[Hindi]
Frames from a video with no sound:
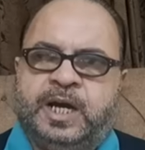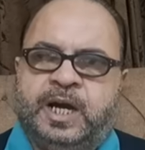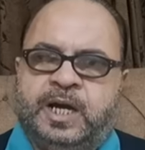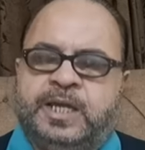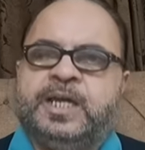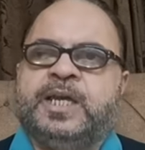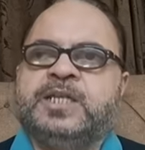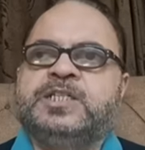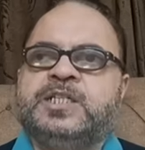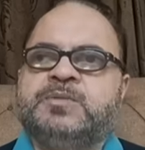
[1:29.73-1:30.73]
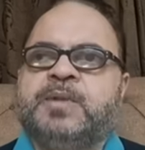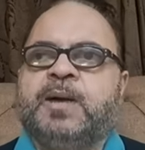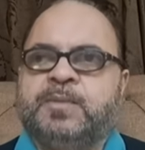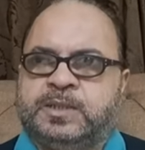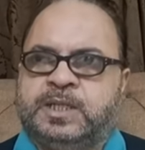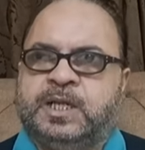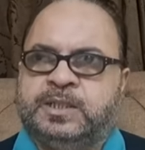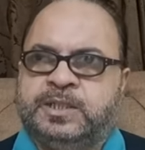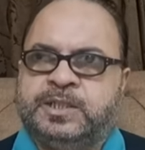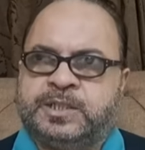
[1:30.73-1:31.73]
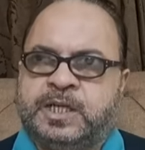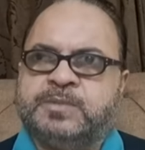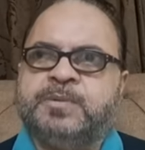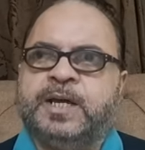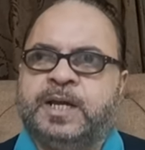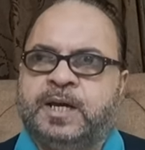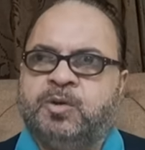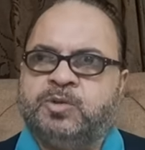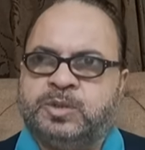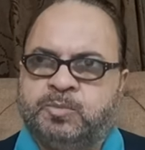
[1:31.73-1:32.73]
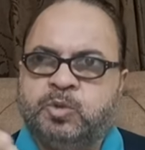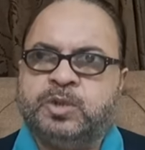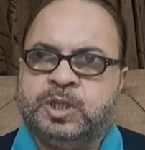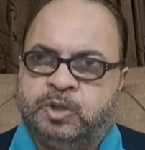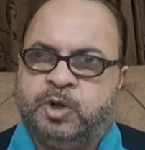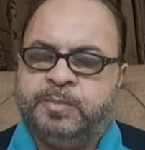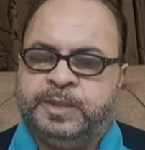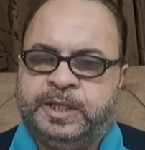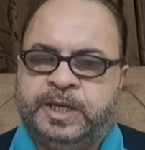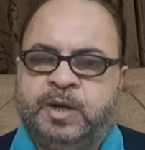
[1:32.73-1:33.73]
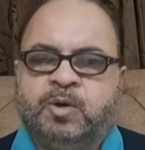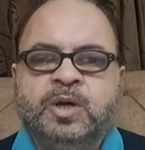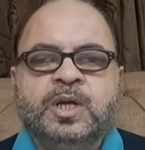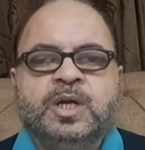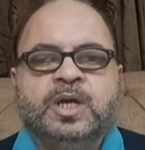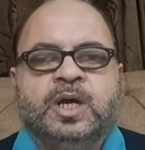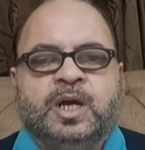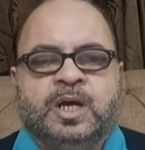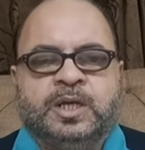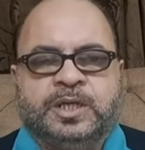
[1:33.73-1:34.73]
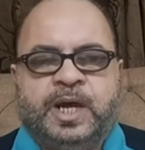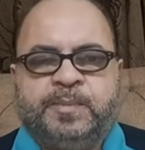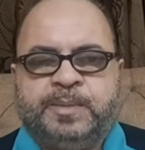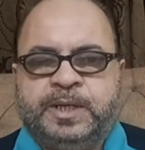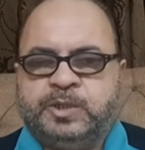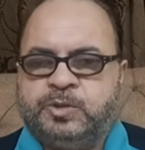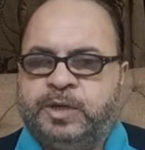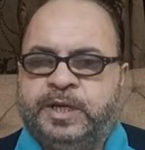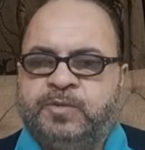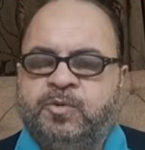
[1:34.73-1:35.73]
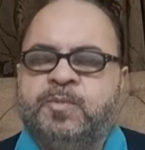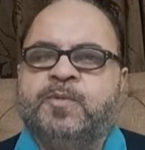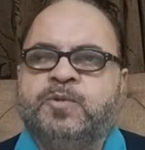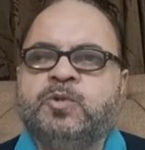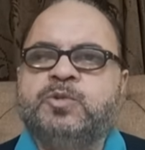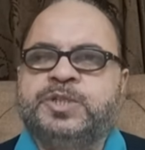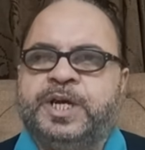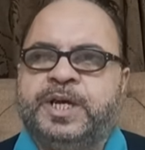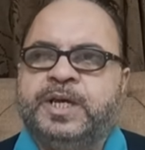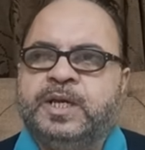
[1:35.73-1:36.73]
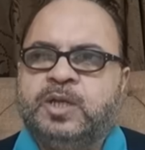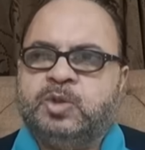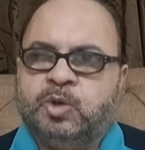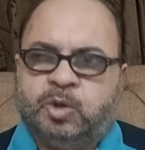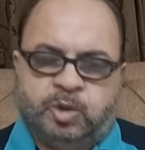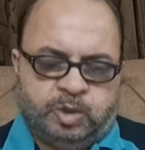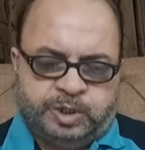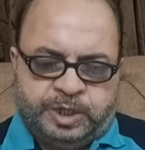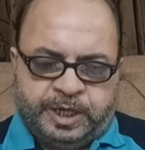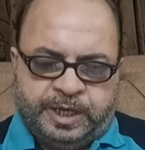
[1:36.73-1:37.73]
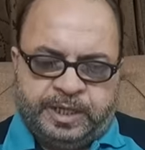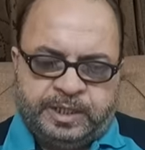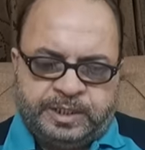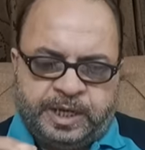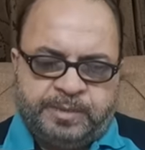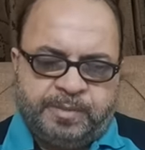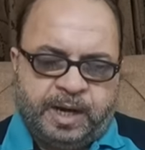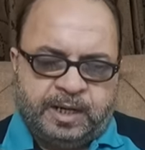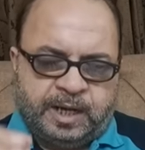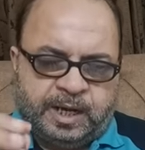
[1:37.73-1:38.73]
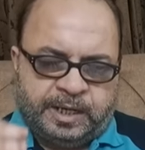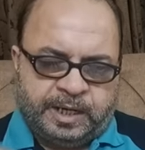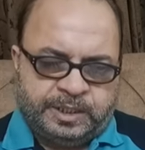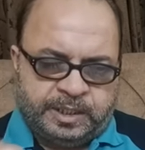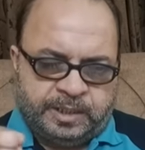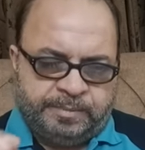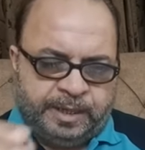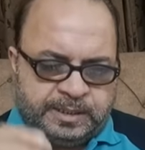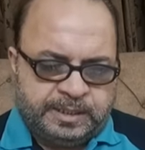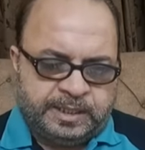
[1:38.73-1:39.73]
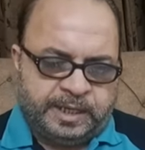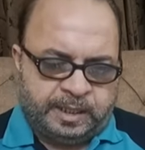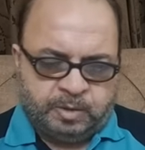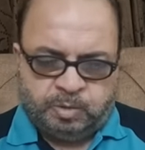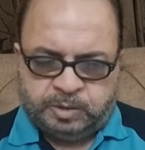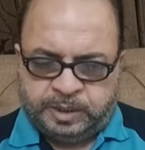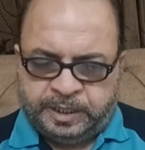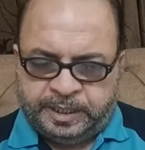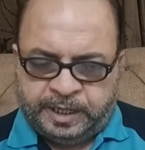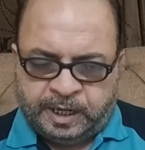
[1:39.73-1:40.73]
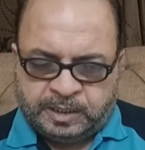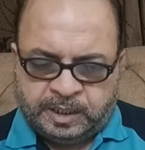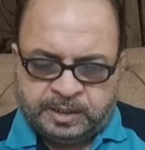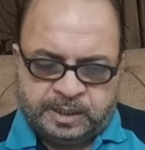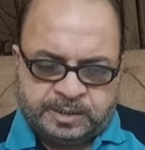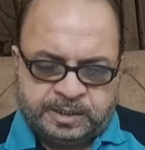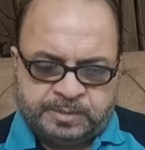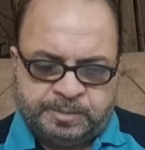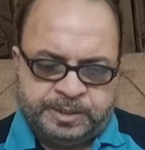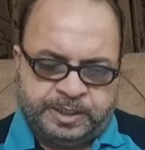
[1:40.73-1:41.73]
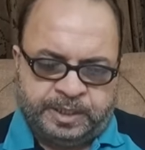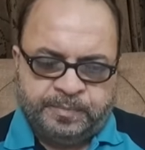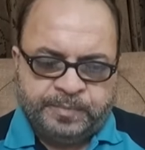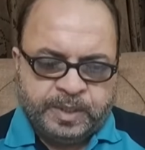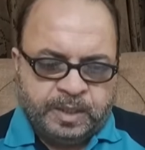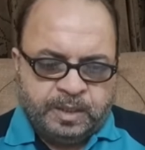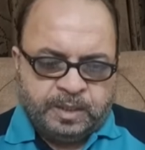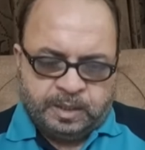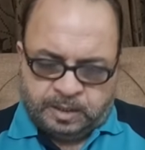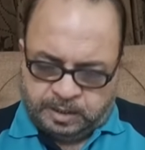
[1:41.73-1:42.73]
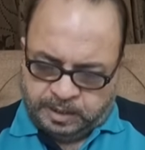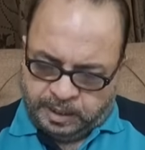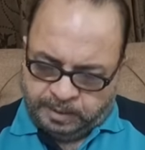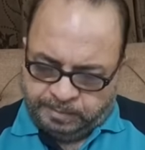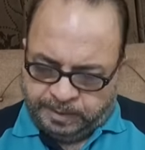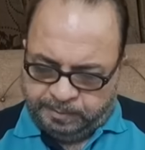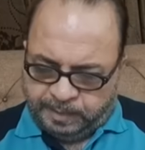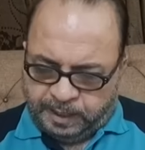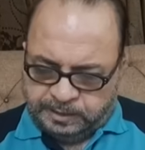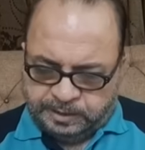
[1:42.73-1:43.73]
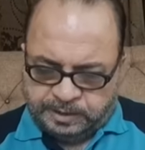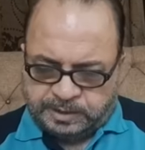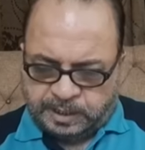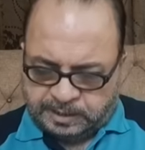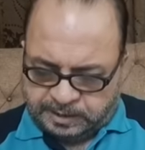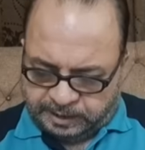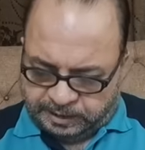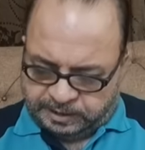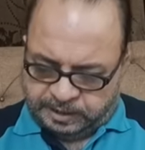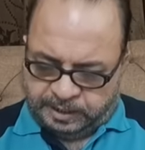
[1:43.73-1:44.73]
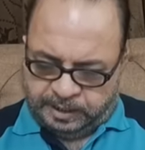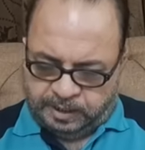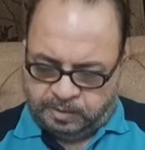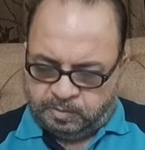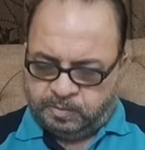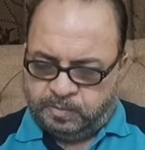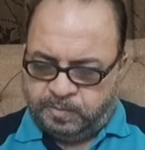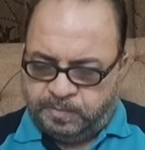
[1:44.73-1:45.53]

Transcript: या एक एक चीज़ मैं आपके साथ डिस्कस भी कर रहा हूँ सबूत के तौर पे दे रहा हूँ या फिर जो है ना वो मफलूज है तो छः छः माह का राशन हम ऐसे घरानों को दे रहे हैं आठ आठ दस दस बच्चे हैं एक मैं बात डिस्कस करना चाह रहा हूँ